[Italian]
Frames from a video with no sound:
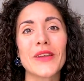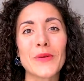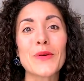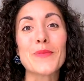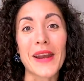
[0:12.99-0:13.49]

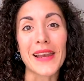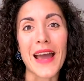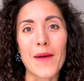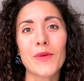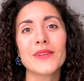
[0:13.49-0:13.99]
in cui
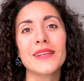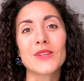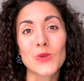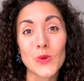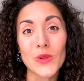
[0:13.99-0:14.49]
parliamo di
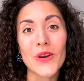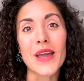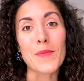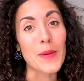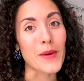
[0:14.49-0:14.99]

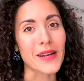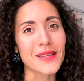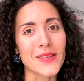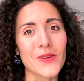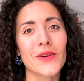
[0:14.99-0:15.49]
studio e
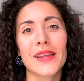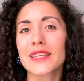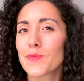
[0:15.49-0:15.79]
preparazione